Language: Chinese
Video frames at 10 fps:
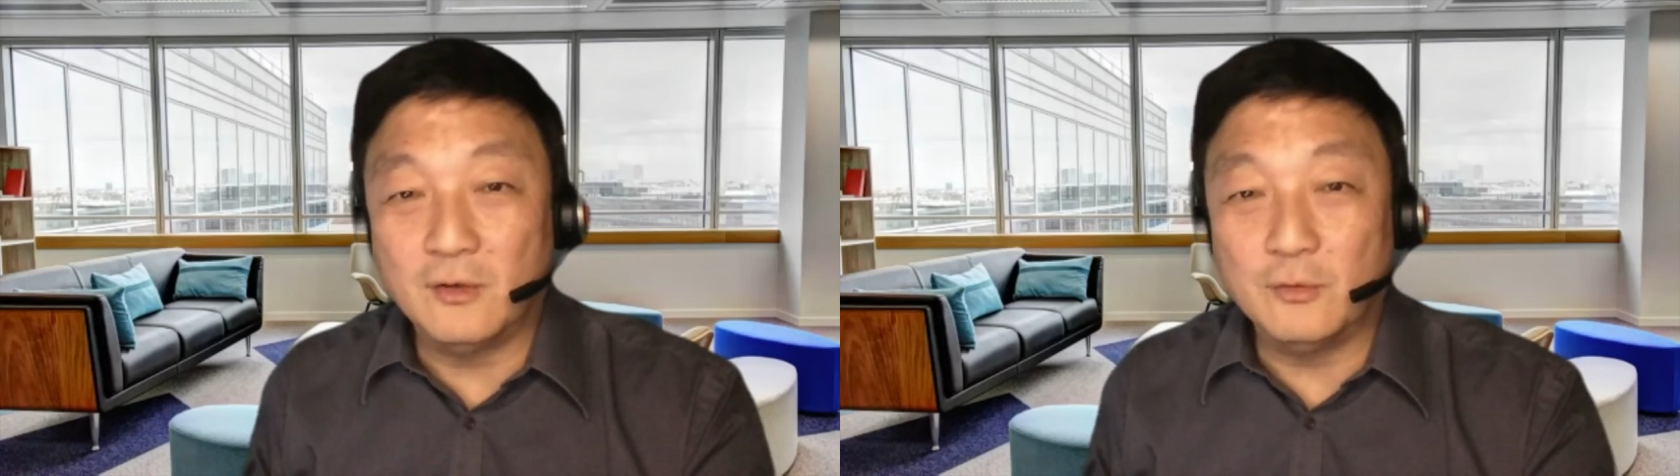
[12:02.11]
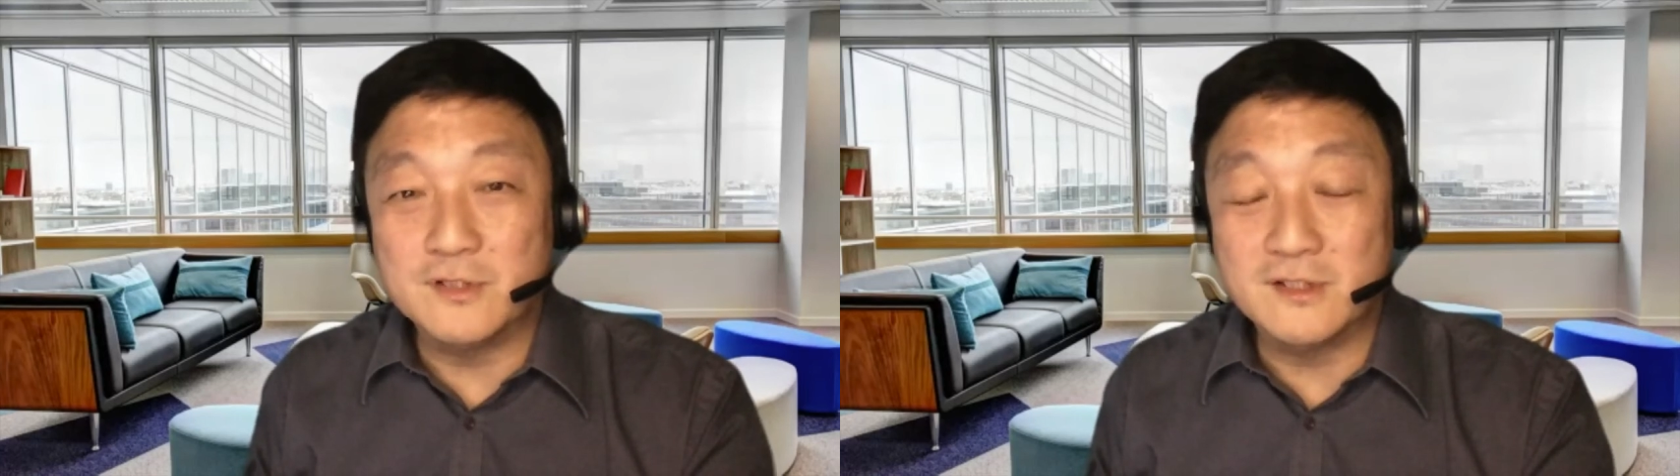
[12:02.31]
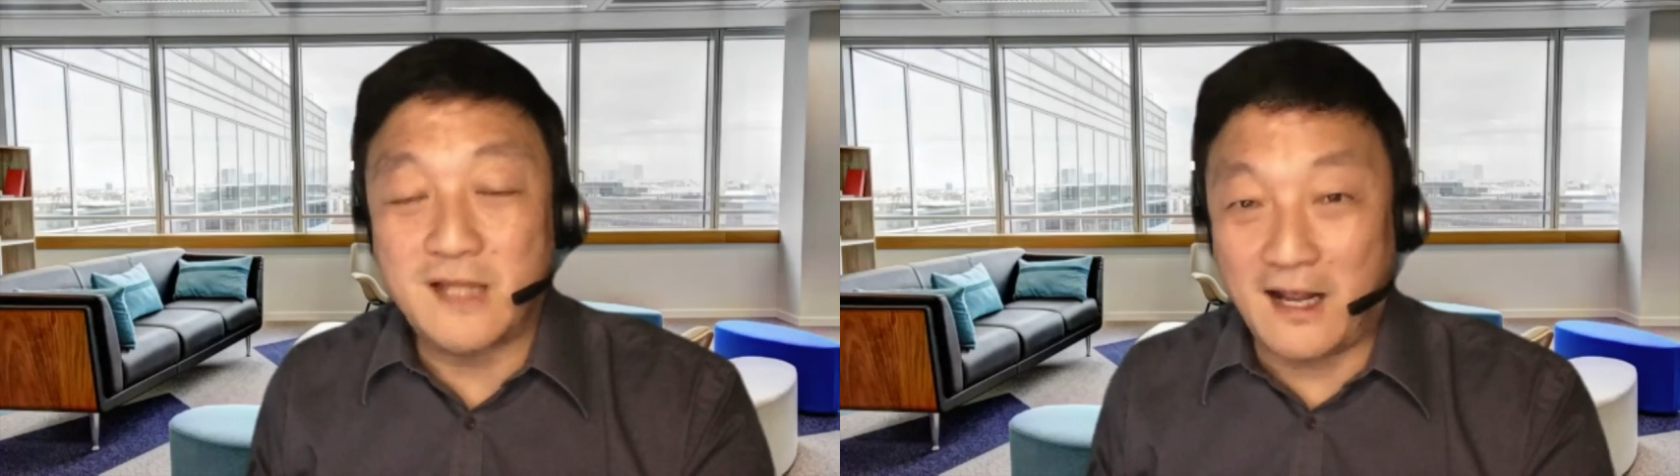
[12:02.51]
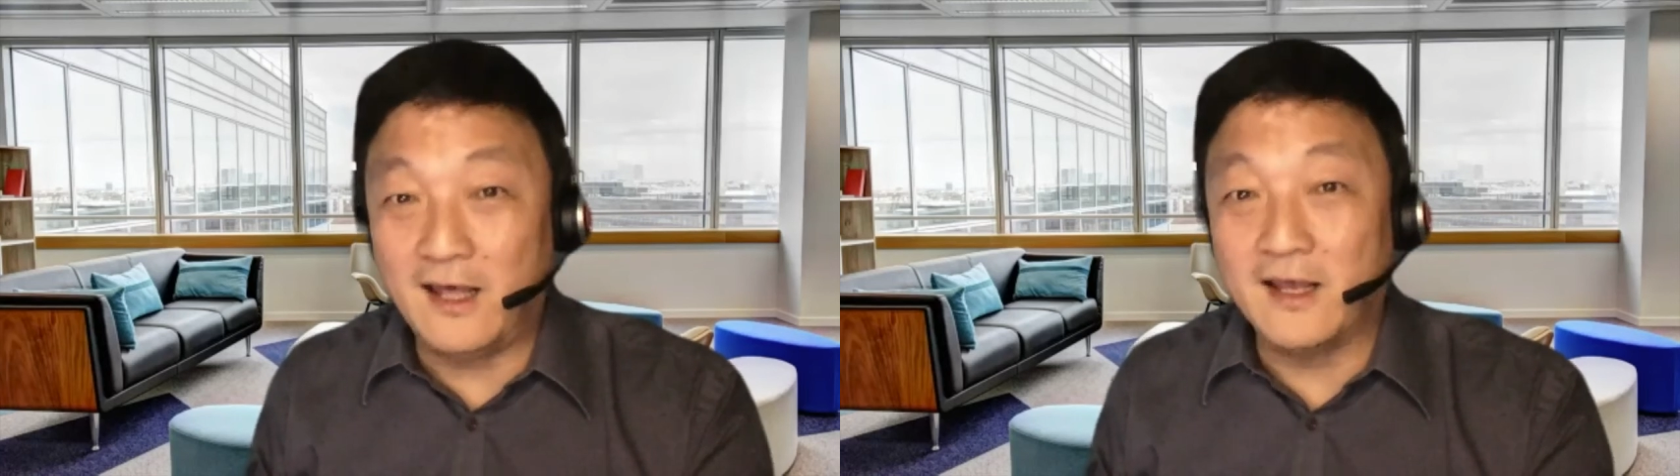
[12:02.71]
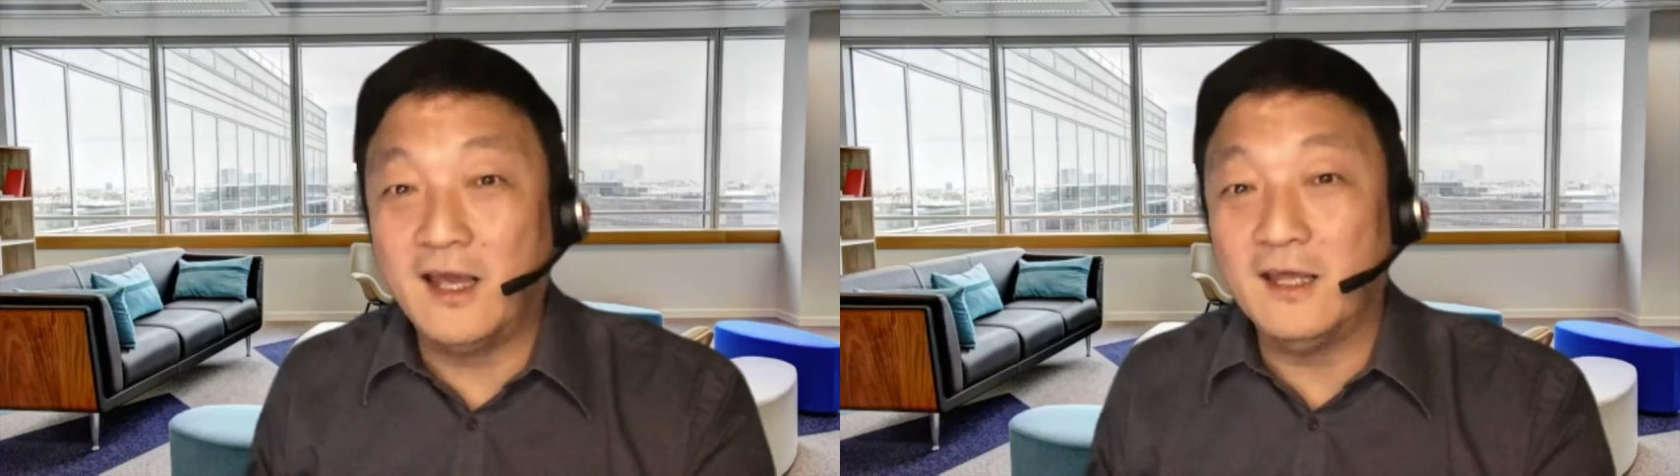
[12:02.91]
我真打开
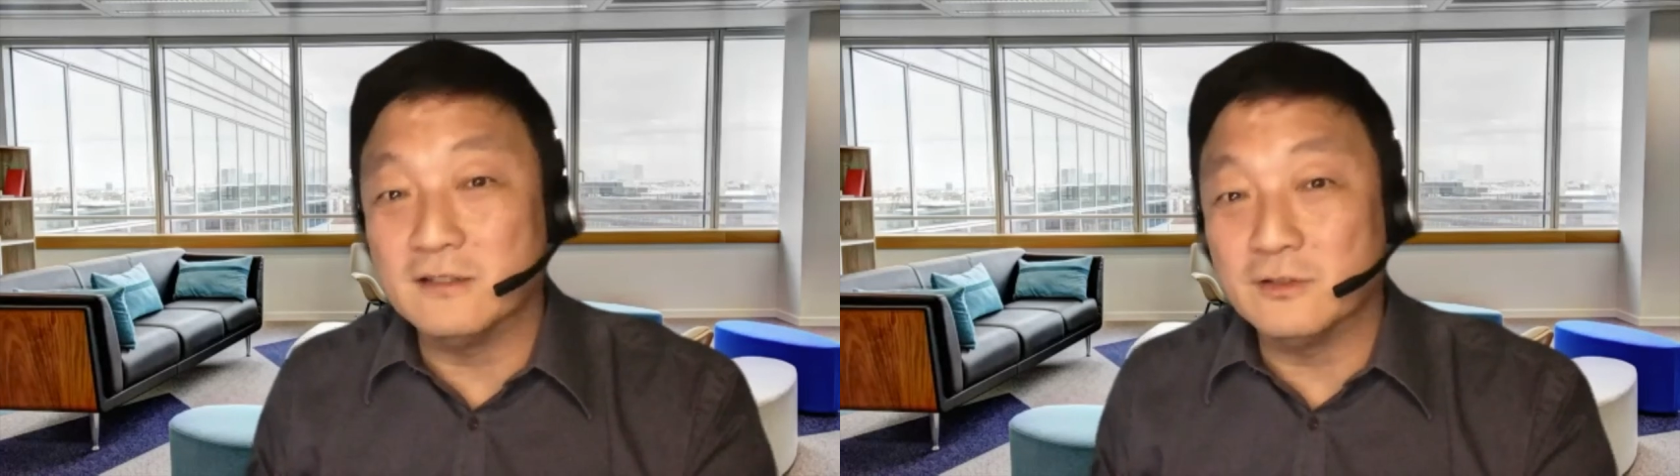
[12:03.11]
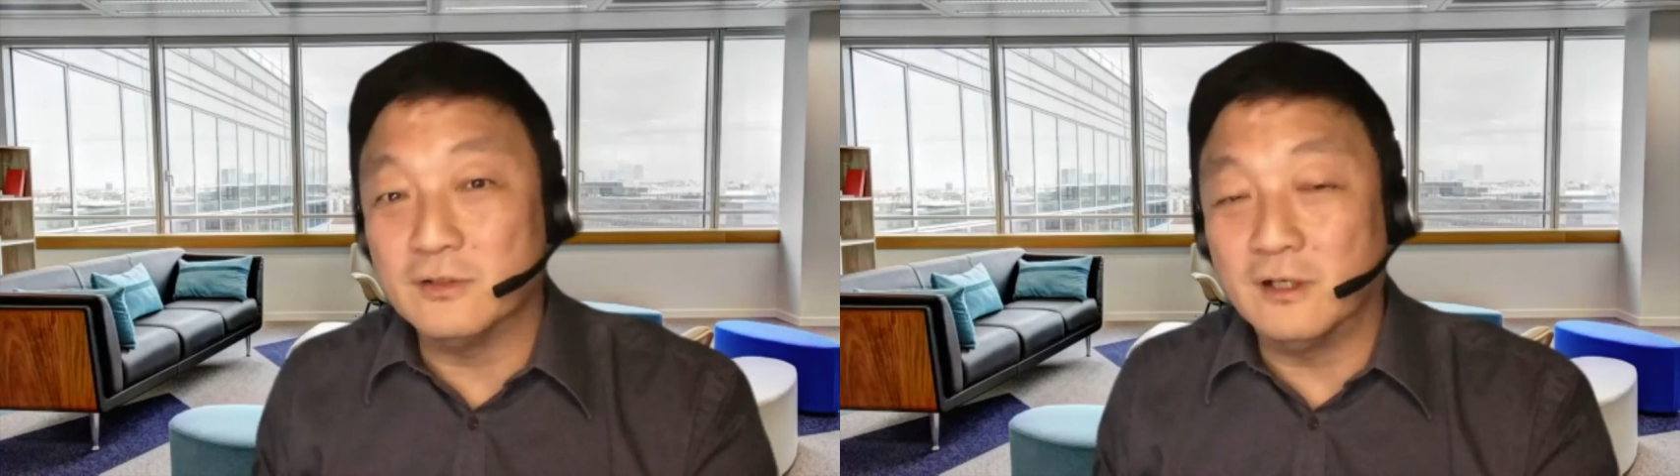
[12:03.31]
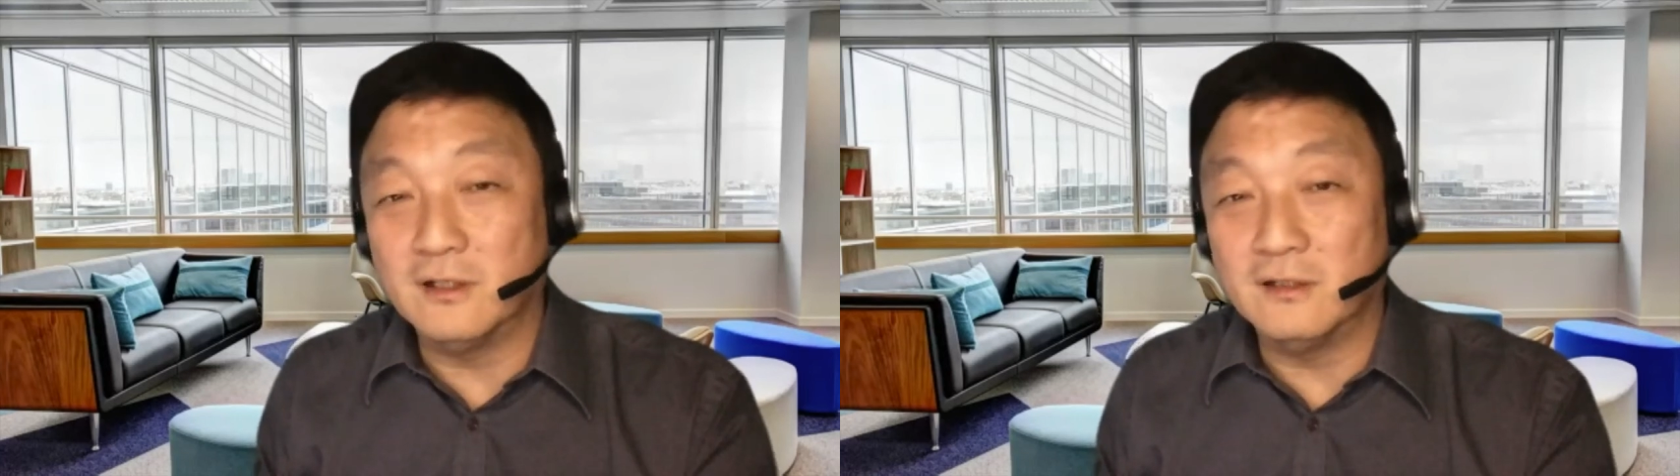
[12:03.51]
来看的时候，